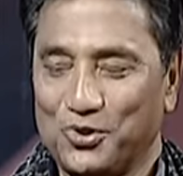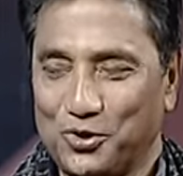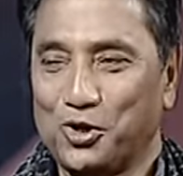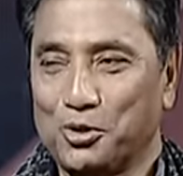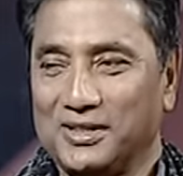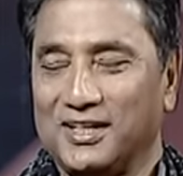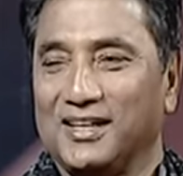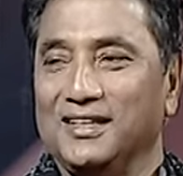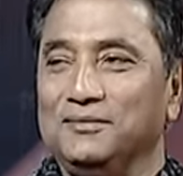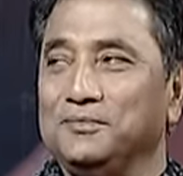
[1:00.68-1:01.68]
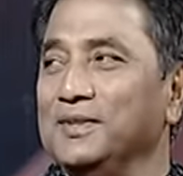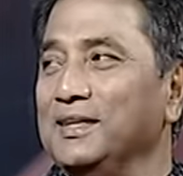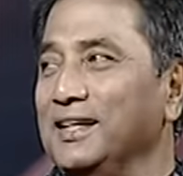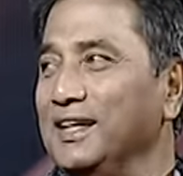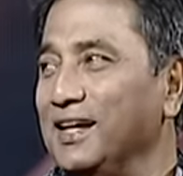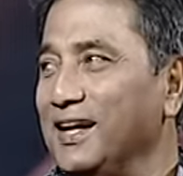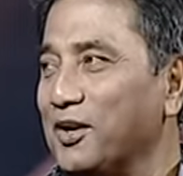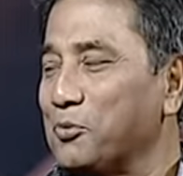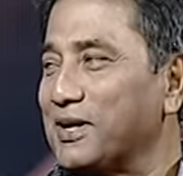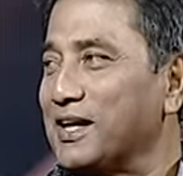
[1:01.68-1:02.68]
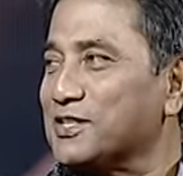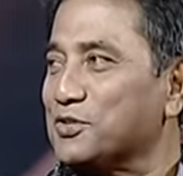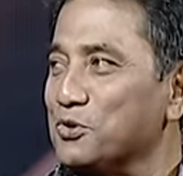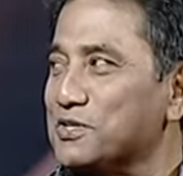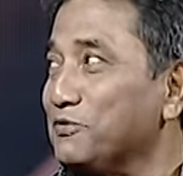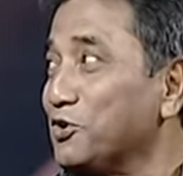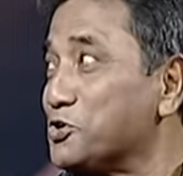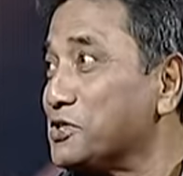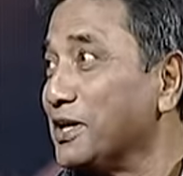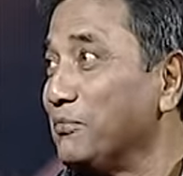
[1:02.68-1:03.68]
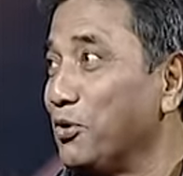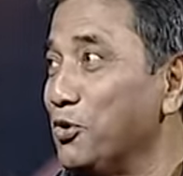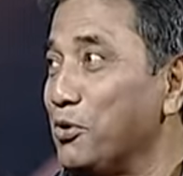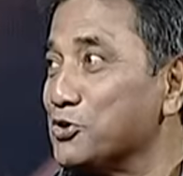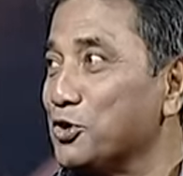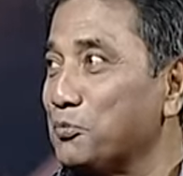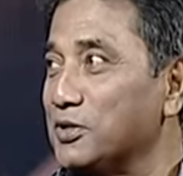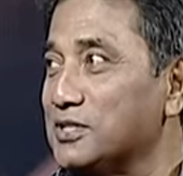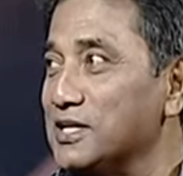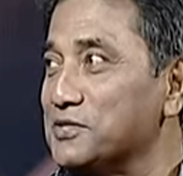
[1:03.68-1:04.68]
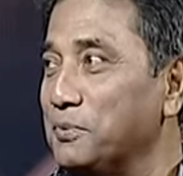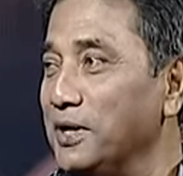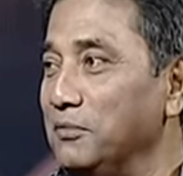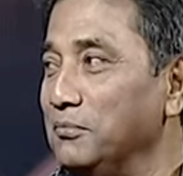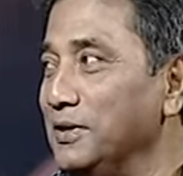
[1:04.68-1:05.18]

ধন্যবাদ রানা এরকম একটা এক্সক্লুসিভ অনুষ্ঠানে বহু বছর পর চান্স পেলাম